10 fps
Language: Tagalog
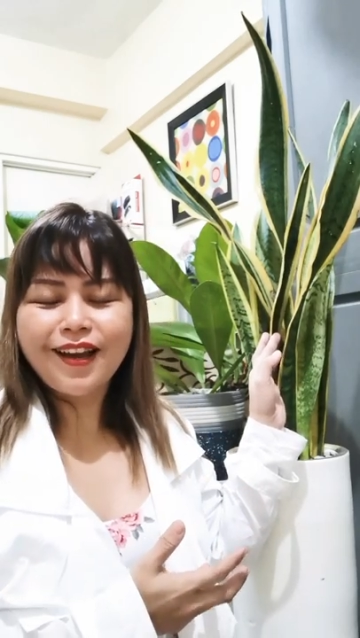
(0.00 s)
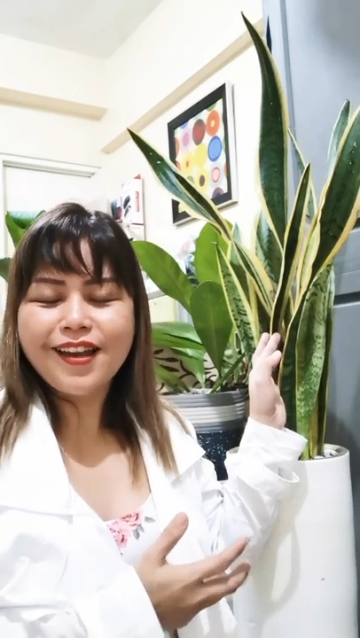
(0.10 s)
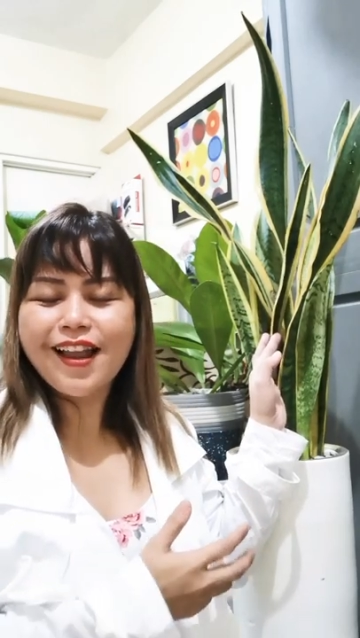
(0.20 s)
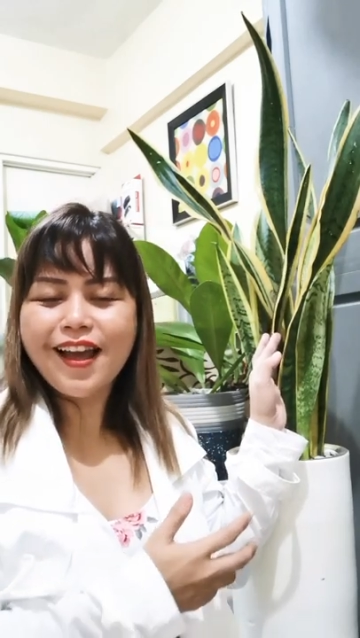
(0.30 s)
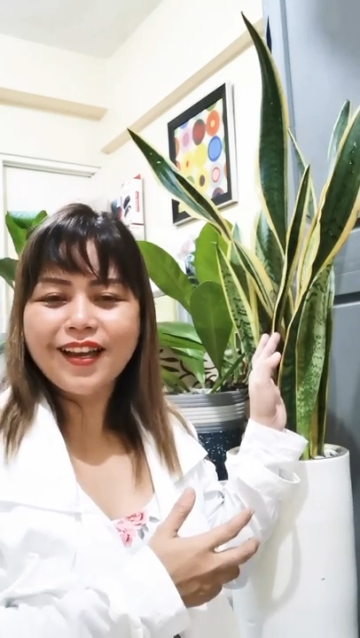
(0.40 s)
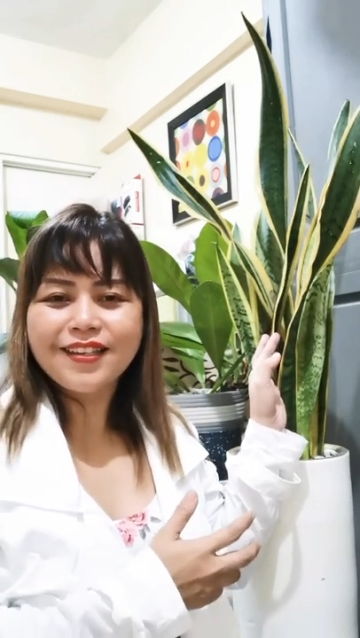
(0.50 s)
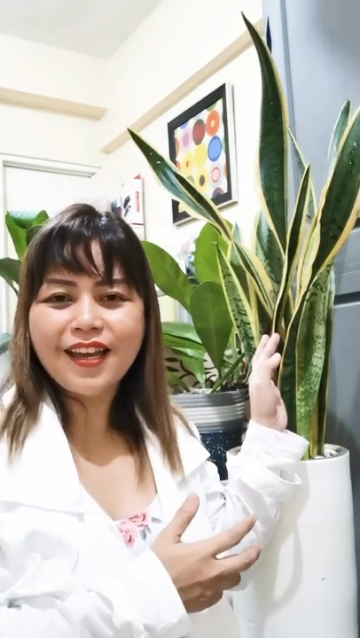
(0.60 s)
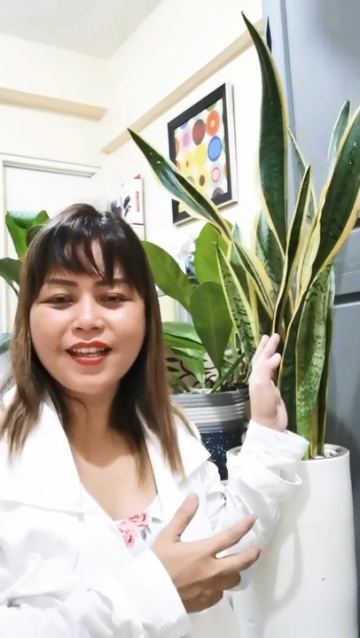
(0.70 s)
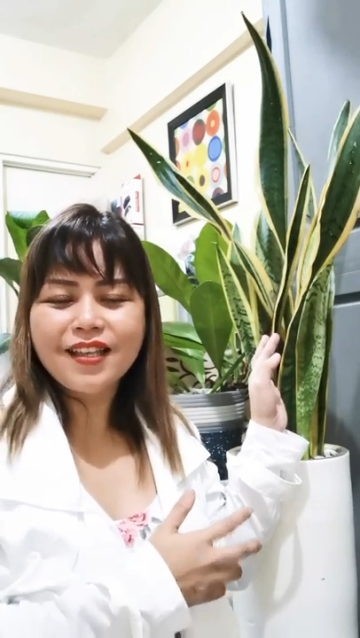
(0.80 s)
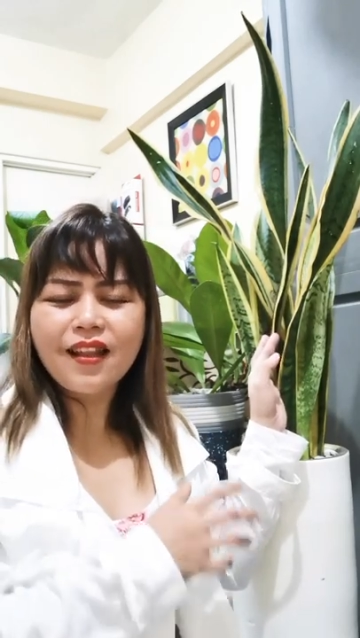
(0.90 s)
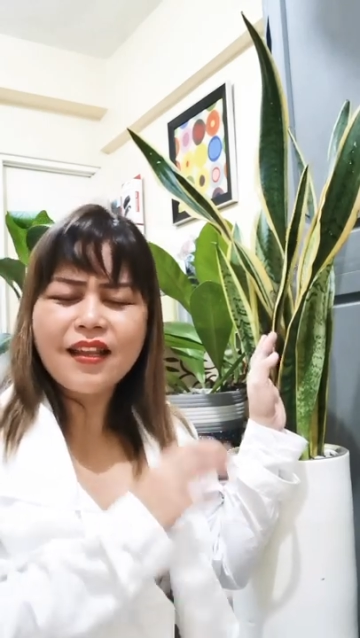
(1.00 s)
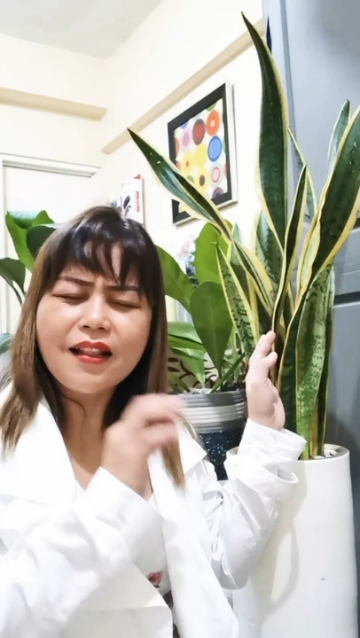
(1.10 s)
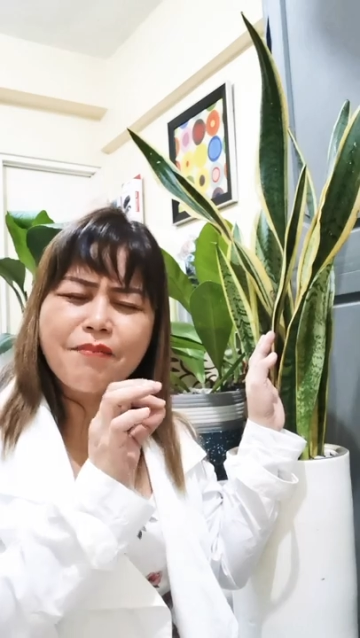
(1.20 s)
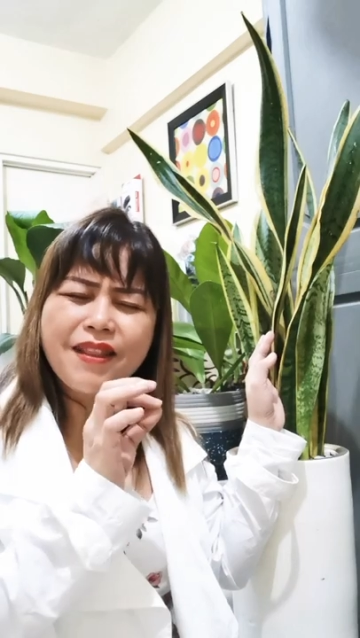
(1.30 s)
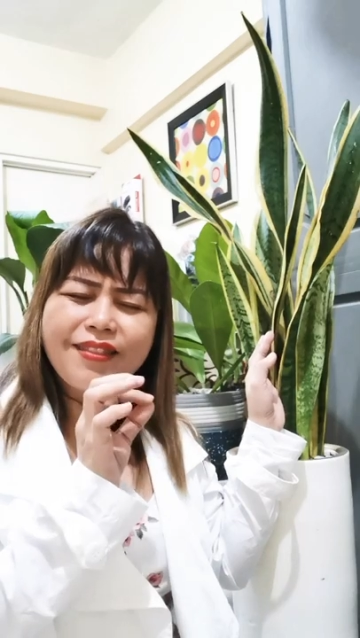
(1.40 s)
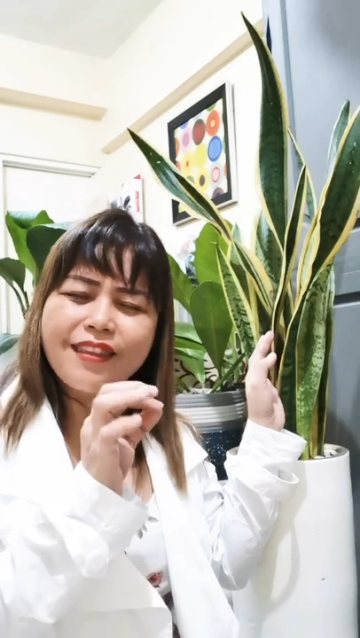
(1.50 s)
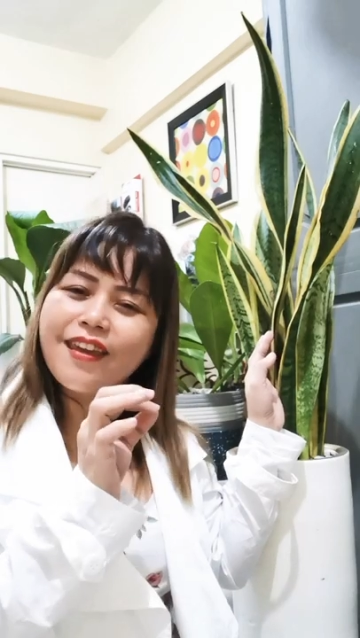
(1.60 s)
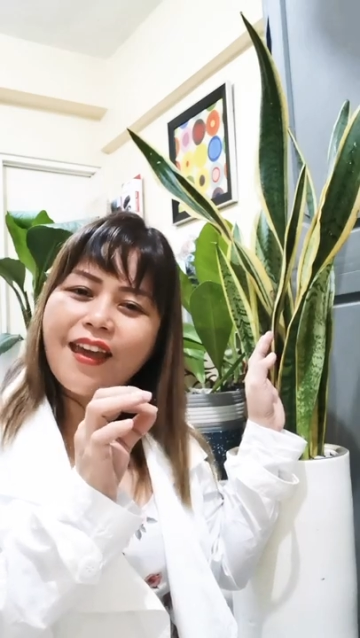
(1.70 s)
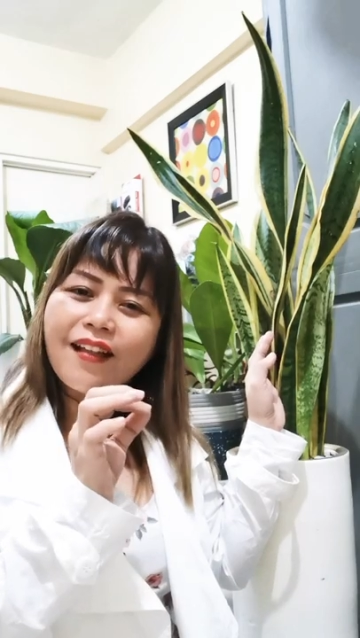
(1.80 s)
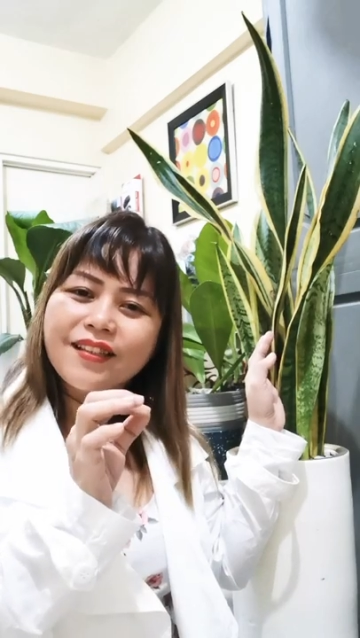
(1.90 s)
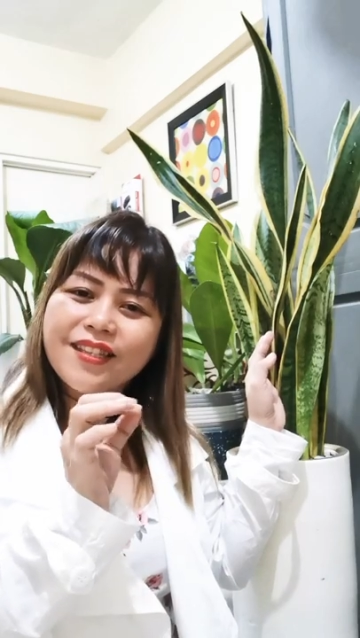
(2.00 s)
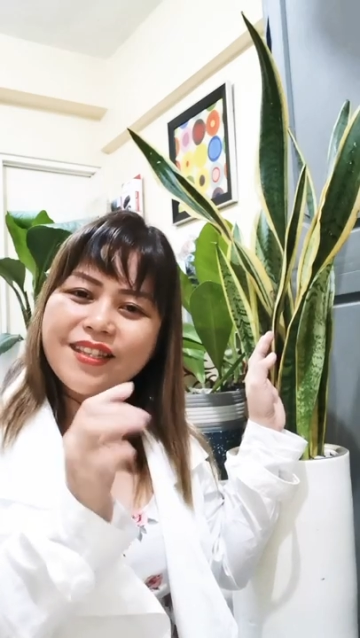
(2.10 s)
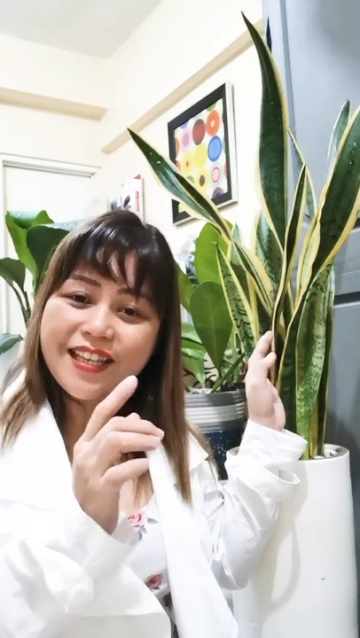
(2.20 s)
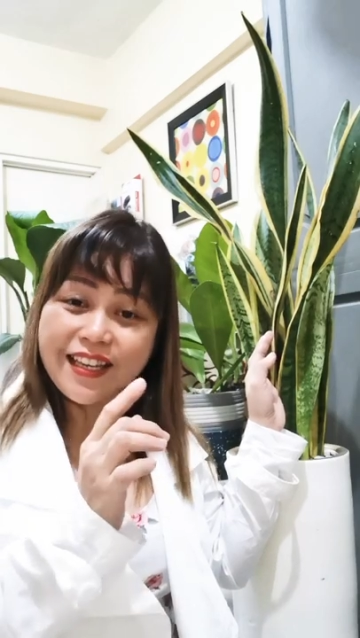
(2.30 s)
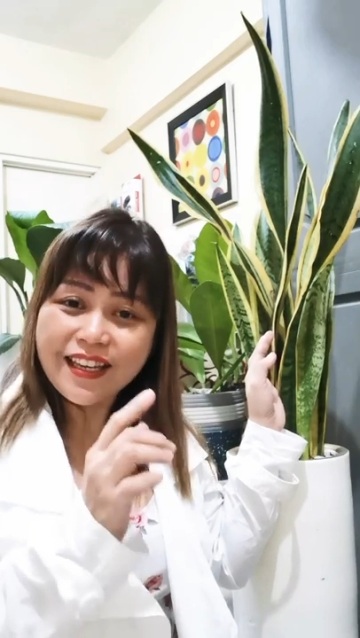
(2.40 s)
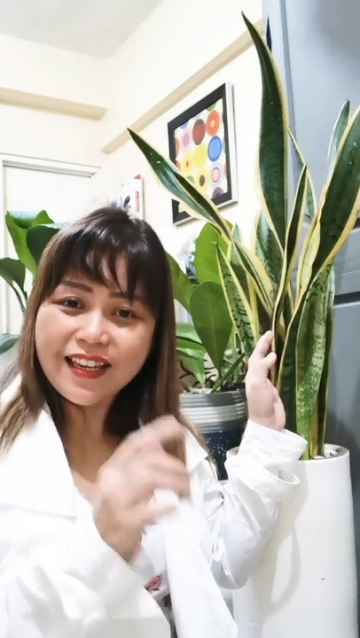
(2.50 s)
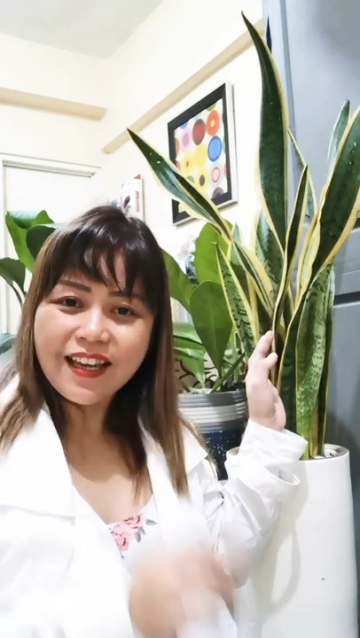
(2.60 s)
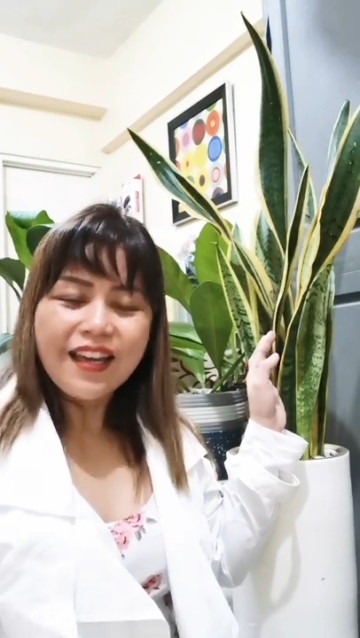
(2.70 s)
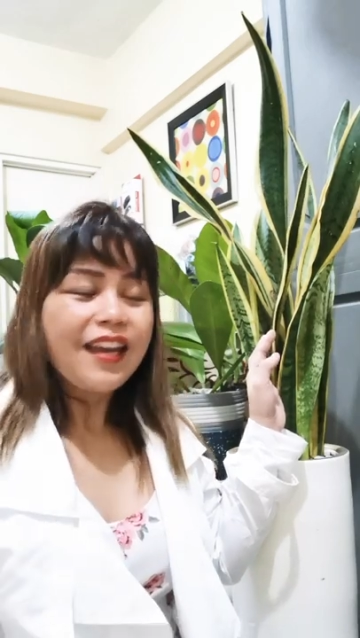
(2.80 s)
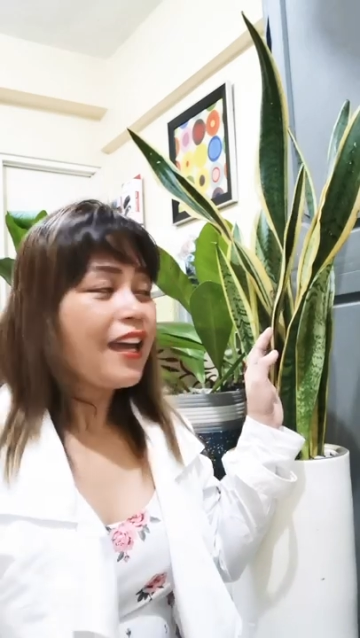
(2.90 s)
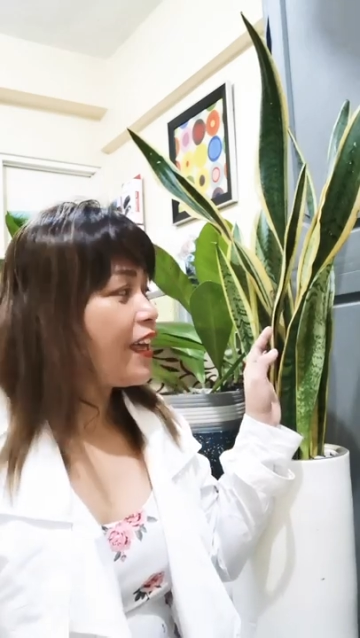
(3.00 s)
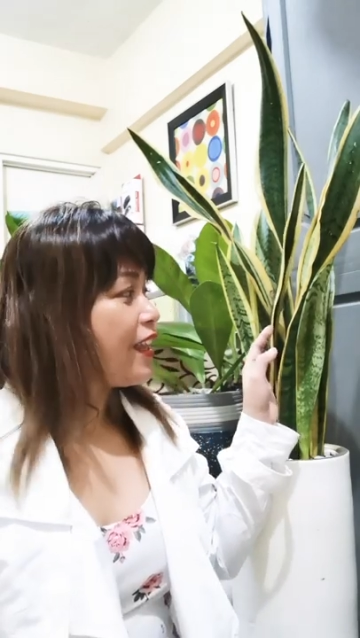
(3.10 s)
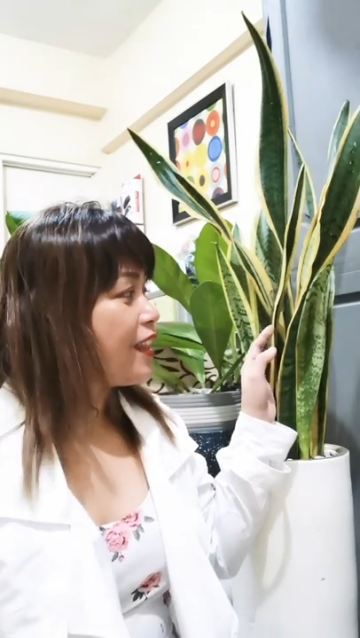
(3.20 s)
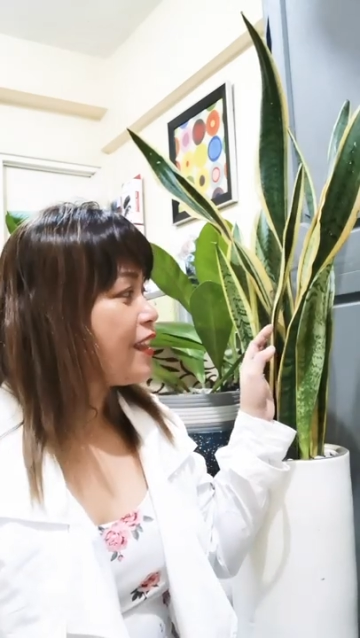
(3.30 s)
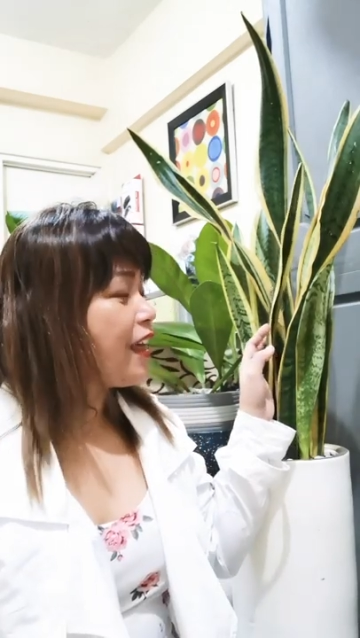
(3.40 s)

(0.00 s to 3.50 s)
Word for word: Ang kailangan niya is a little bit TLC Aww. and